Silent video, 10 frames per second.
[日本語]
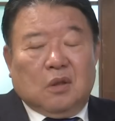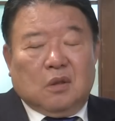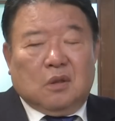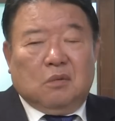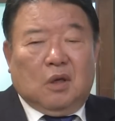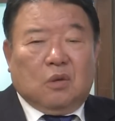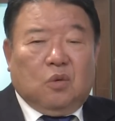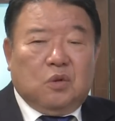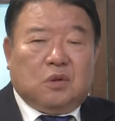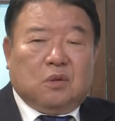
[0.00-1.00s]
いわゆる
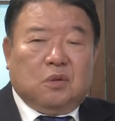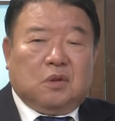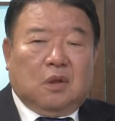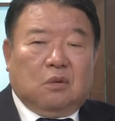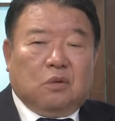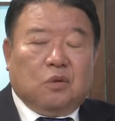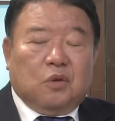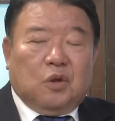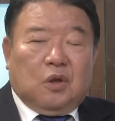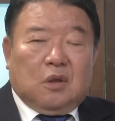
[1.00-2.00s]
皇室としての
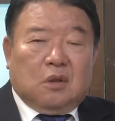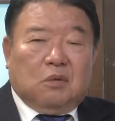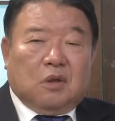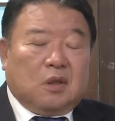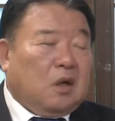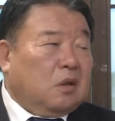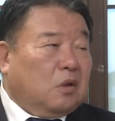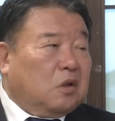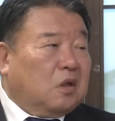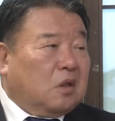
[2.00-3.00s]
いわゆる世界の
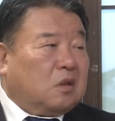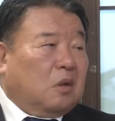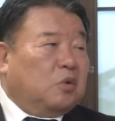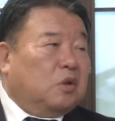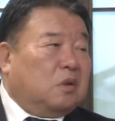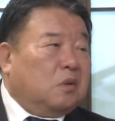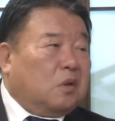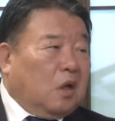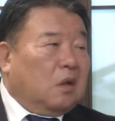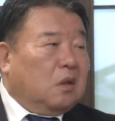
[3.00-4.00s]
エスタブリッシュっていうか、